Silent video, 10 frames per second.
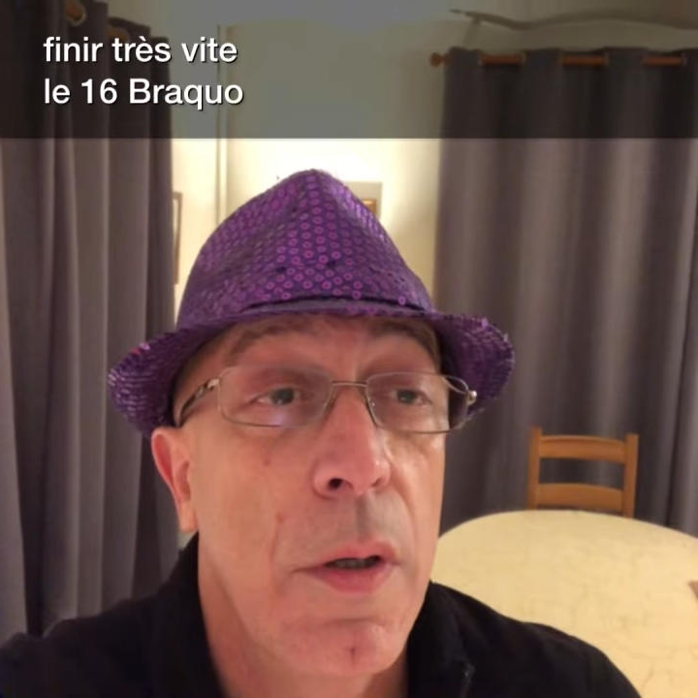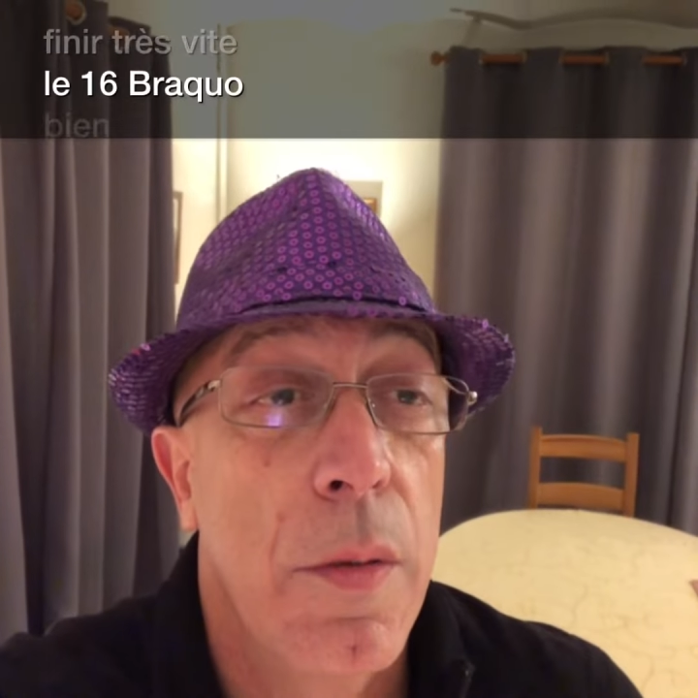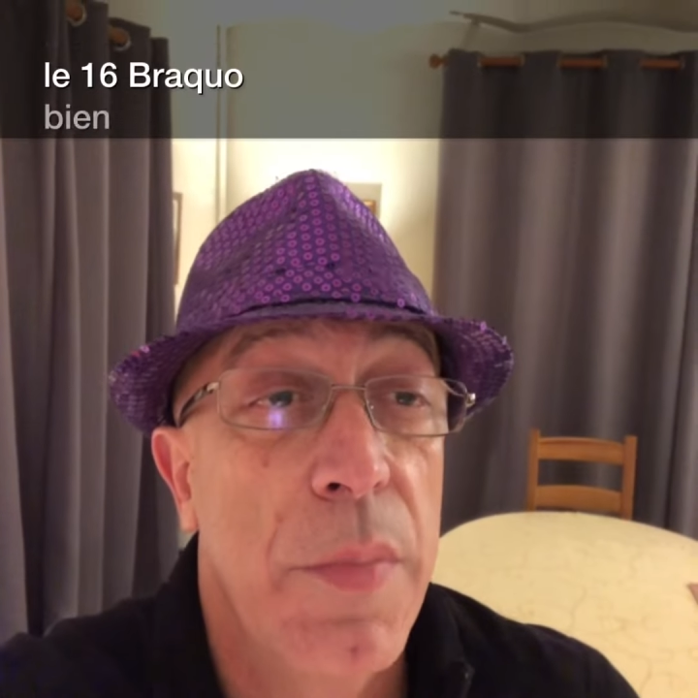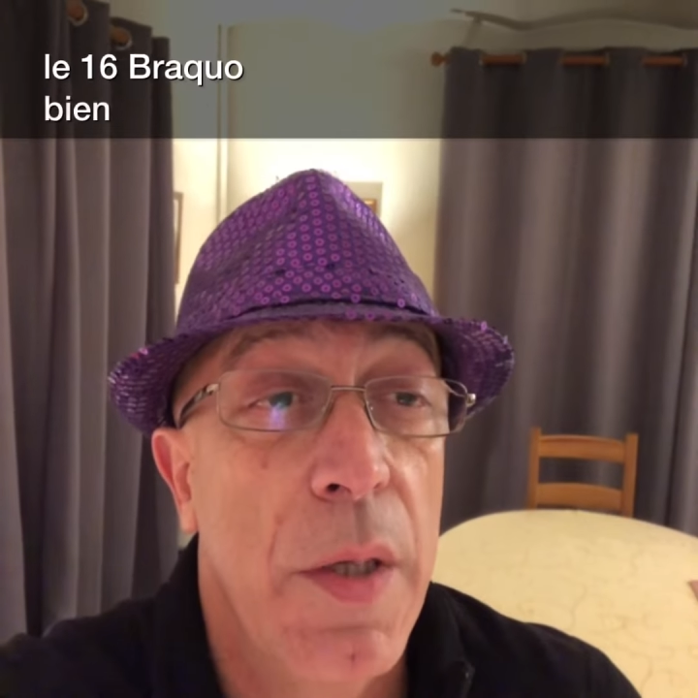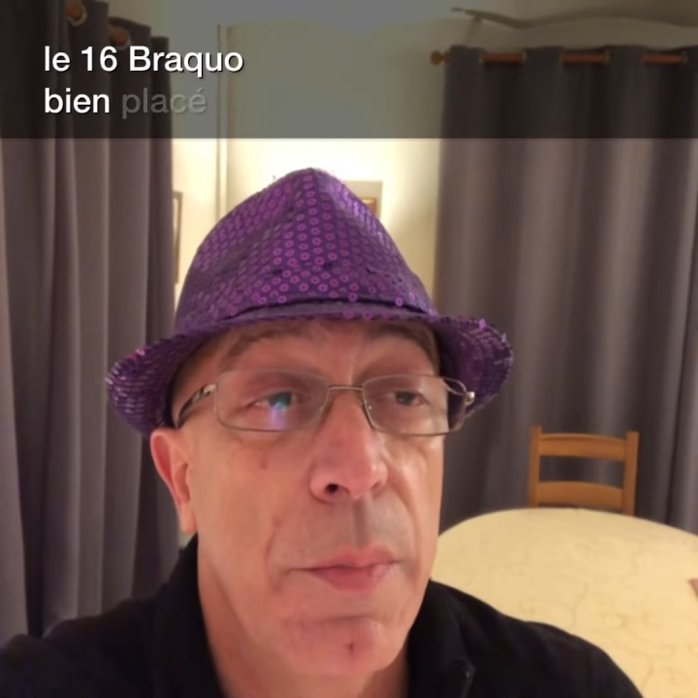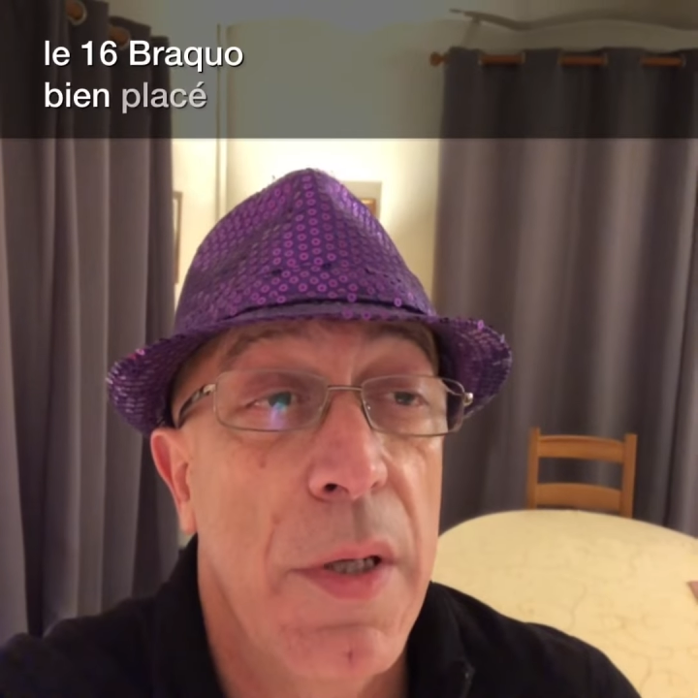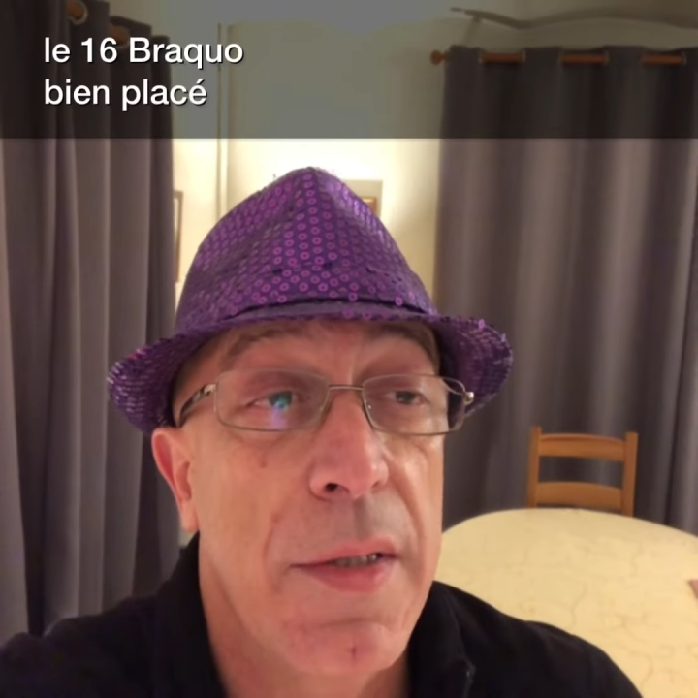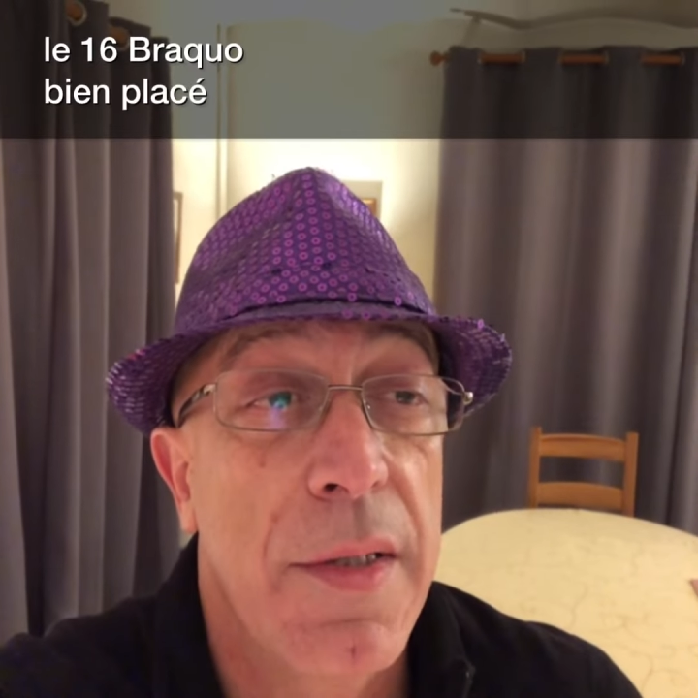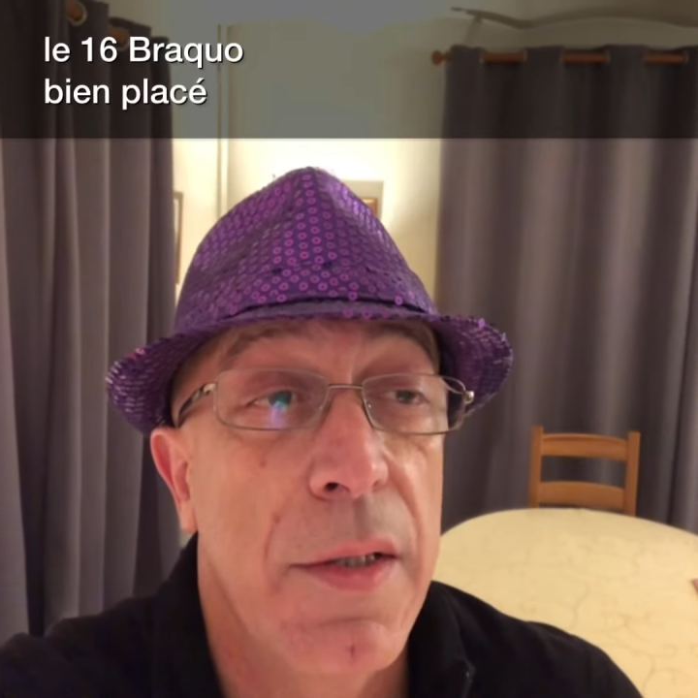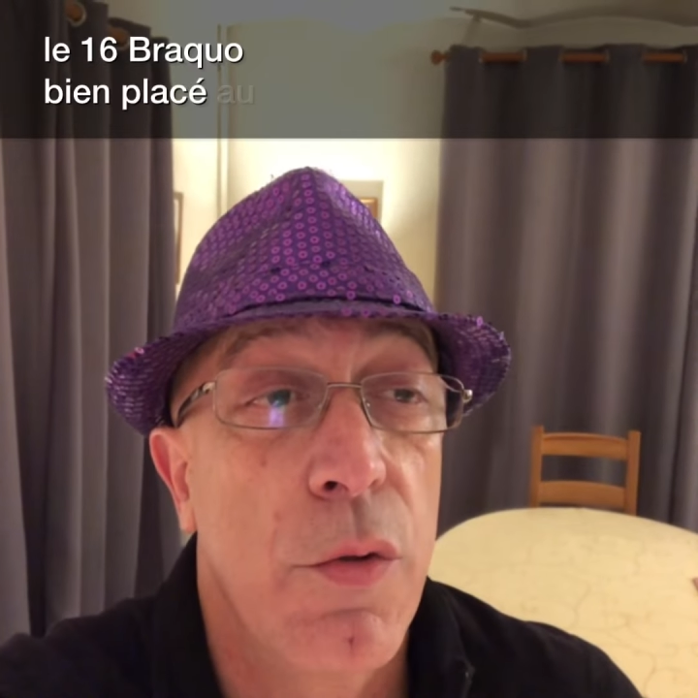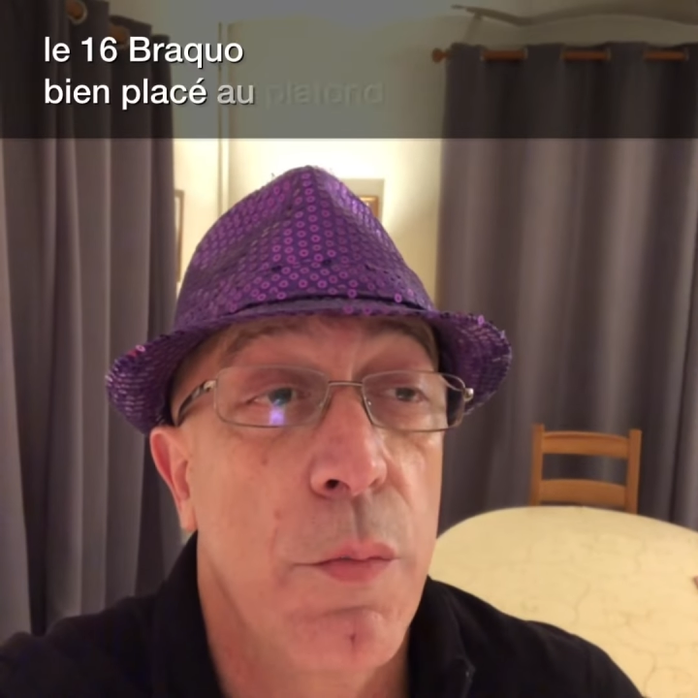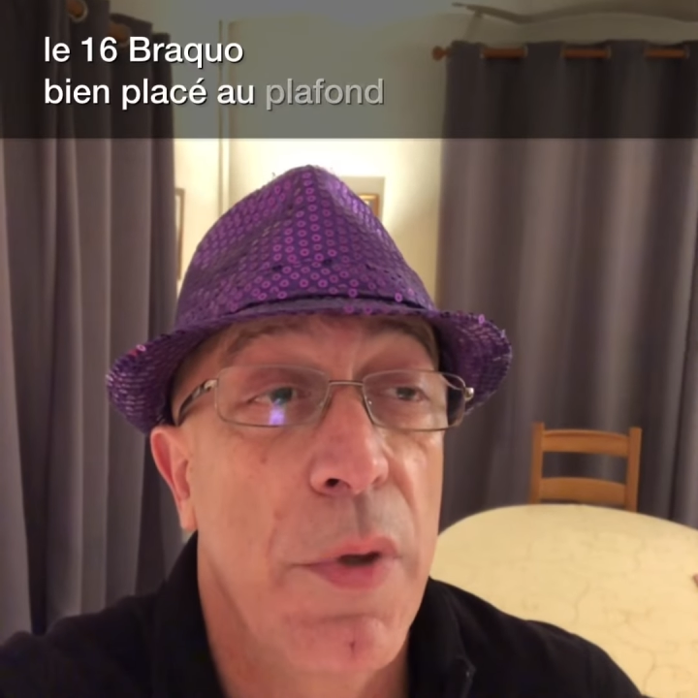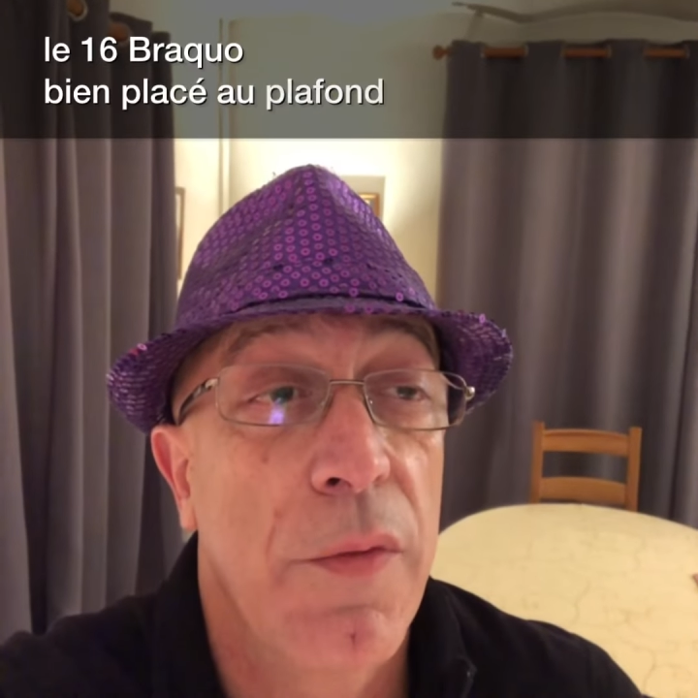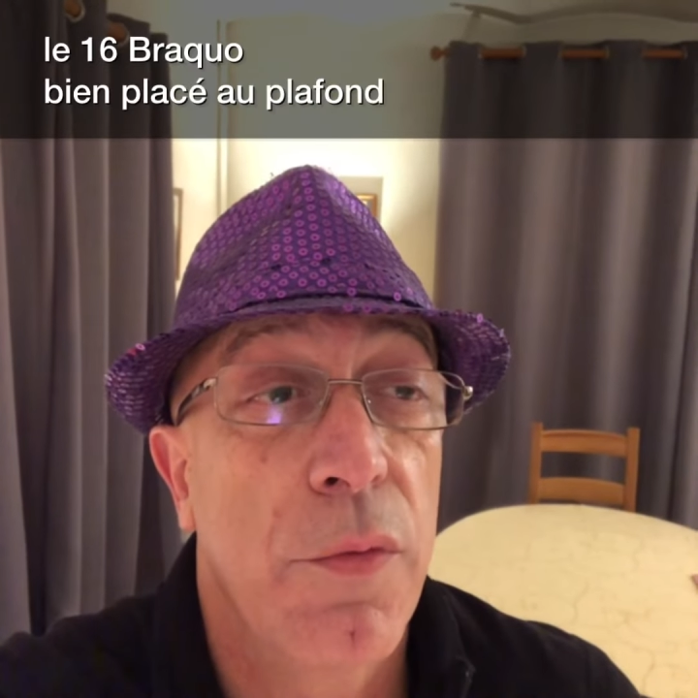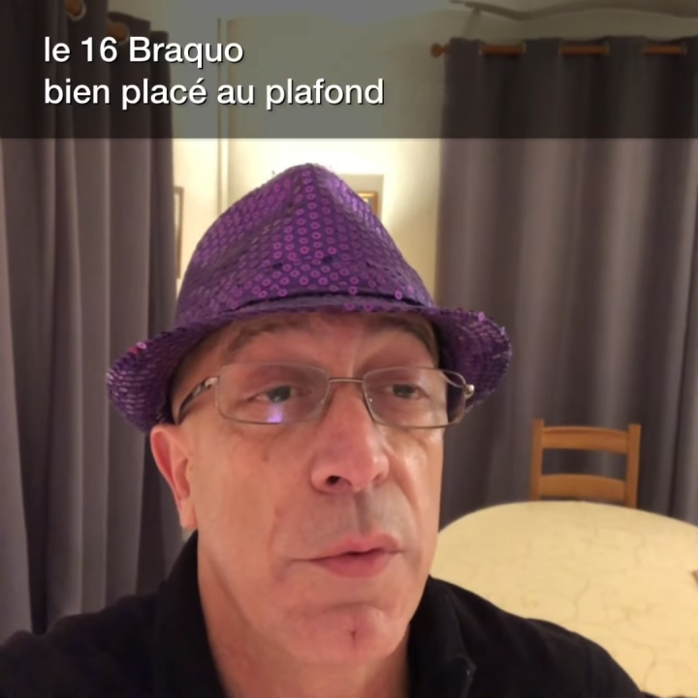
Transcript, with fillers: bien placé au plafond